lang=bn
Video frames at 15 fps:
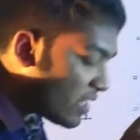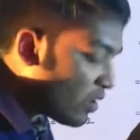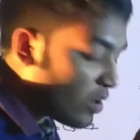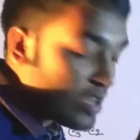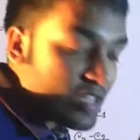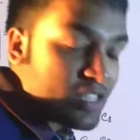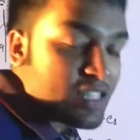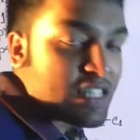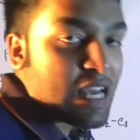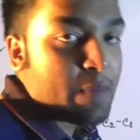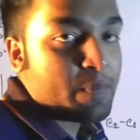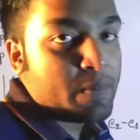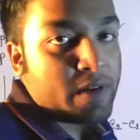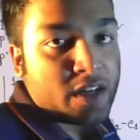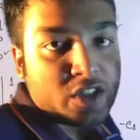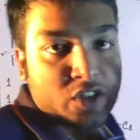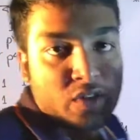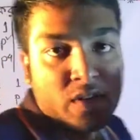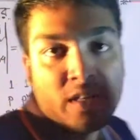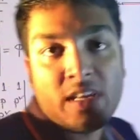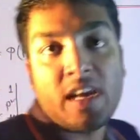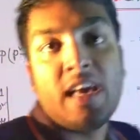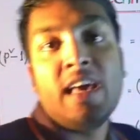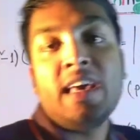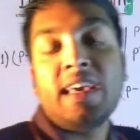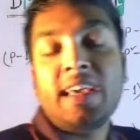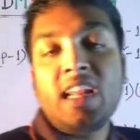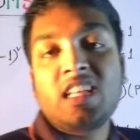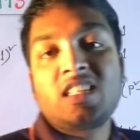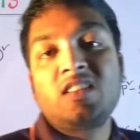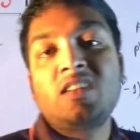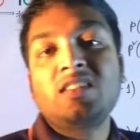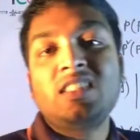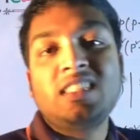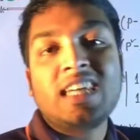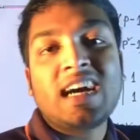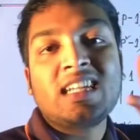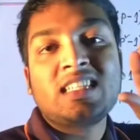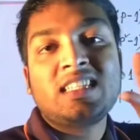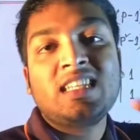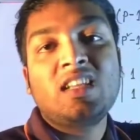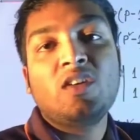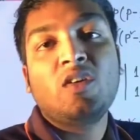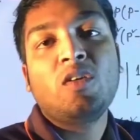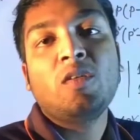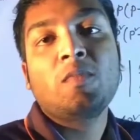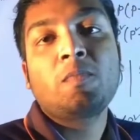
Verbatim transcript: ছিল সাবট্রাকশন নিয়ে ক্লাস নং চার ছিল